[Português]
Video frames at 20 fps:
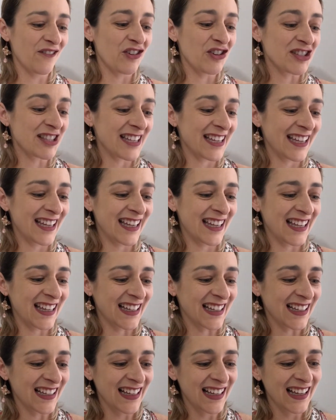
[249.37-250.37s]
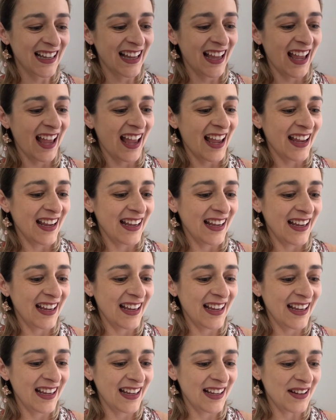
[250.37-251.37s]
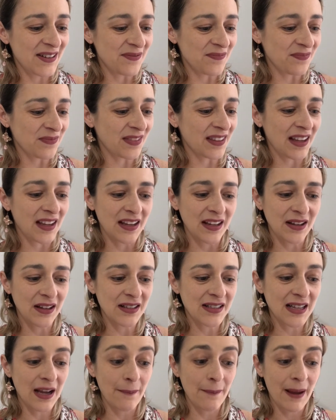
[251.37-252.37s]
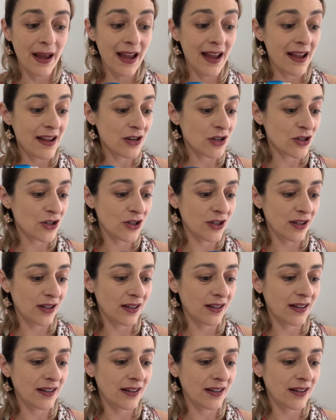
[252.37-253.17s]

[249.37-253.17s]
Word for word: Foi sem querer. E tem escabeche,